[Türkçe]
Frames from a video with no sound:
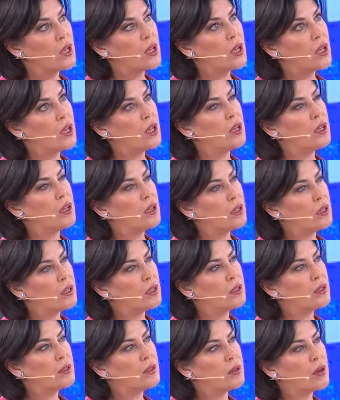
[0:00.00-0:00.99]
e,
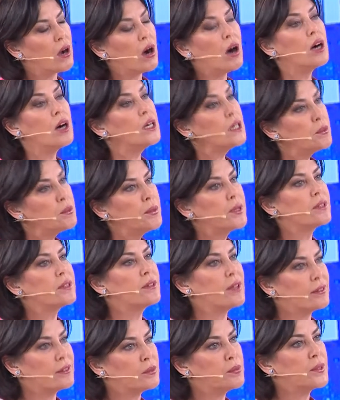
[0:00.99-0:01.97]
ağır bir
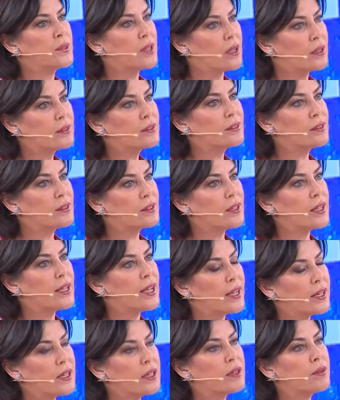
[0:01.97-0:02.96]
tespit aslında.
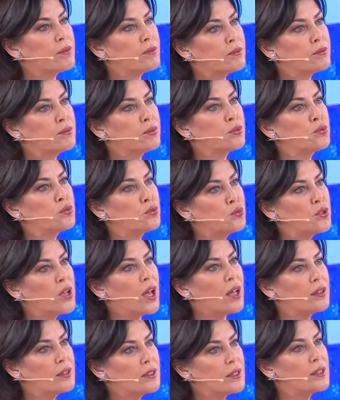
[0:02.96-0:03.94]
Yani bunu
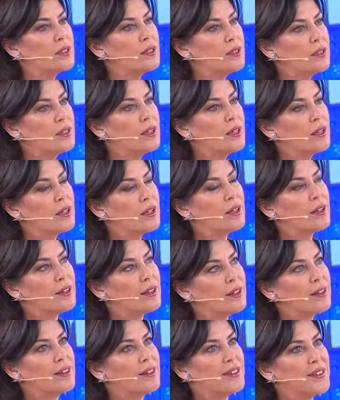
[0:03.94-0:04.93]
duyanların
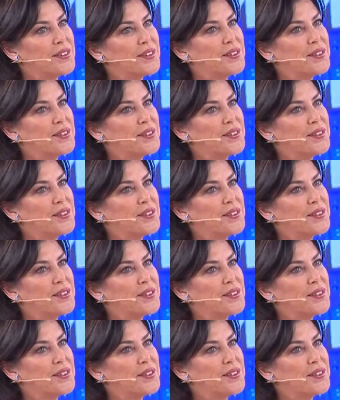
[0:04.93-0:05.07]
e,